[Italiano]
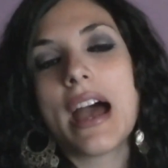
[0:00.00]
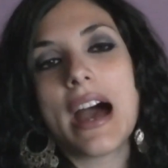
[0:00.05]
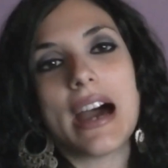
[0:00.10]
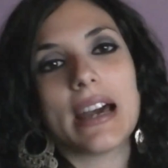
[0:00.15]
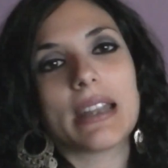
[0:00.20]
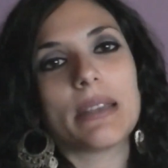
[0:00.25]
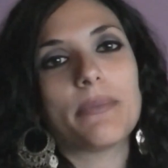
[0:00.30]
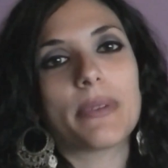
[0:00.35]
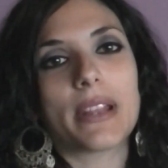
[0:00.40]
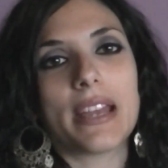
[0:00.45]

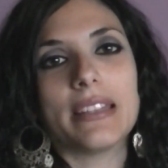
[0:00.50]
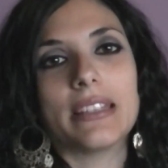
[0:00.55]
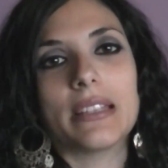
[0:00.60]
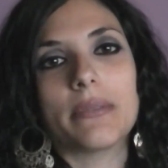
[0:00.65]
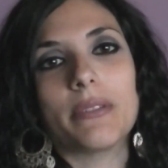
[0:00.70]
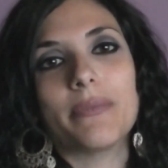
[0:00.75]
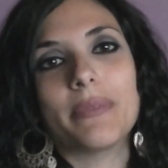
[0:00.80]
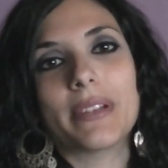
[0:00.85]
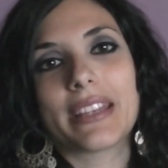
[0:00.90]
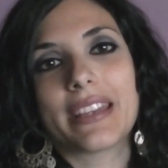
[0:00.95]
a
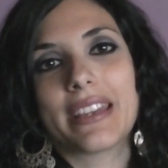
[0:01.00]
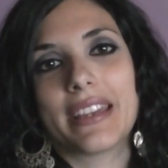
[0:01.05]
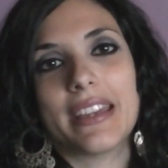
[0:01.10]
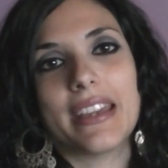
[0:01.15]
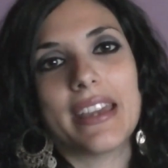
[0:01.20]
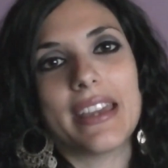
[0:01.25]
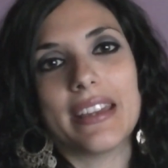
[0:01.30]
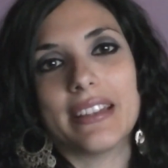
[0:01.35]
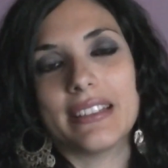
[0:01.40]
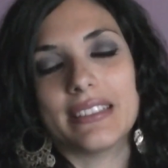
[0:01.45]
riprendermi
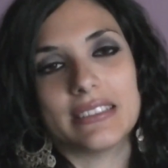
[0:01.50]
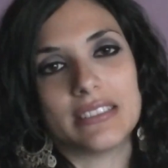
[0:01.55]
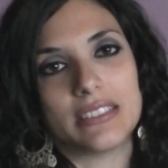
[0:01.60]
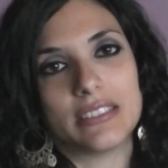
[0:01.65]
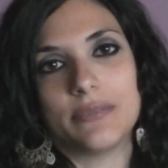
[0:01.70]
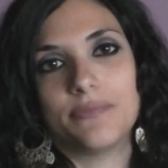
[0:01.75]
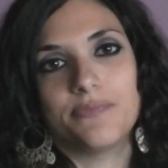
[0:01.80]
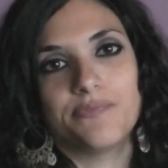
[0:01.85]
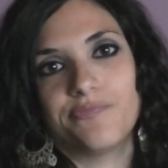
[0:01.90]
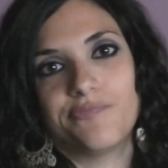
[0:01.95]
perché
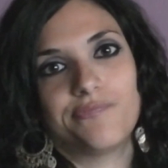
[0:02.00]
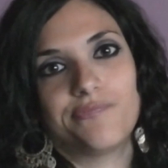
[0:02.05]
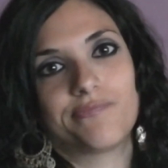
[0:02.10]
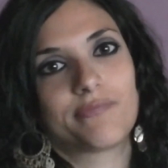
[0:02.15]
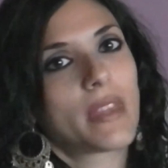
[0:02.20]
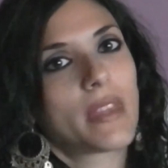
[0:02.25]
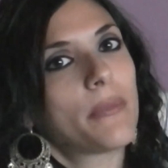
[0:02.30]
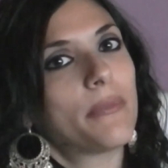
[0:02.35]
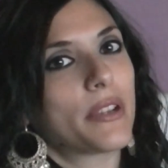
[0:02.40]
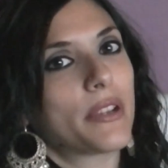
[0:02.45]

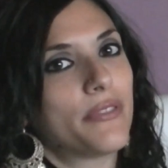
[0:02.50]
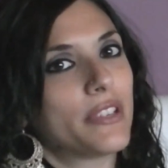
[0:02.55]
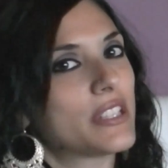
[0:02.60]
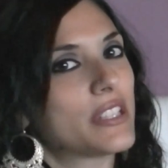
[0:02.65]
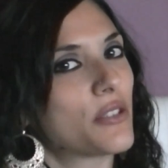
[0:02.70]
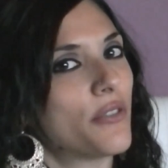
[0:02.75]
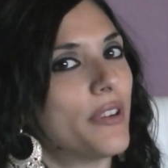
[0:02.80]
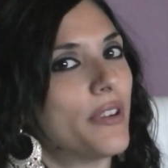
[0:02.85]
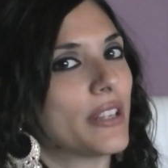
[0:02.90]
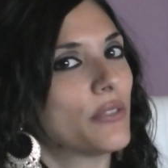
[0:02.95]
ehm,
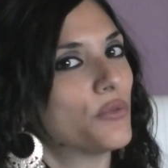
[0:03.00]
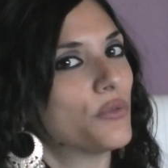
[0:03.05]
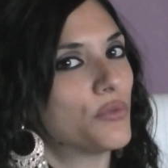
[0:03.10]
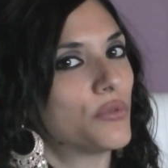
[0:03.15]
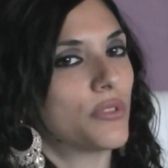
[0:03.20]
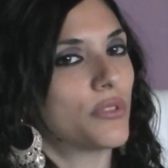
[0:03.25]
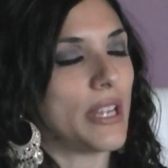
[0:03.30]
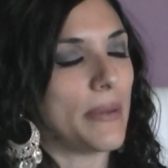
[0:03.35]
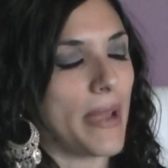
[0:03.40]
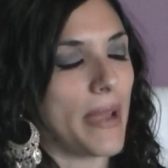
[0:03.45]
preferisco fare
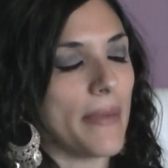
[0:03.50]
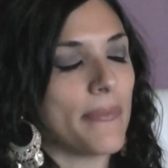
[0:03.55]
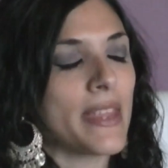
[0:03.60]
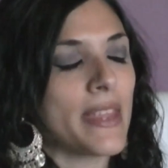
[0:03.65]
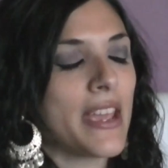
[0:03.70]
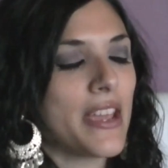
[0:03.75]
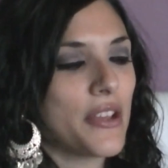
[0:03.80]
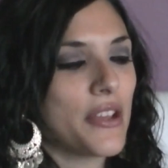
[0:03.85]
tutto da me.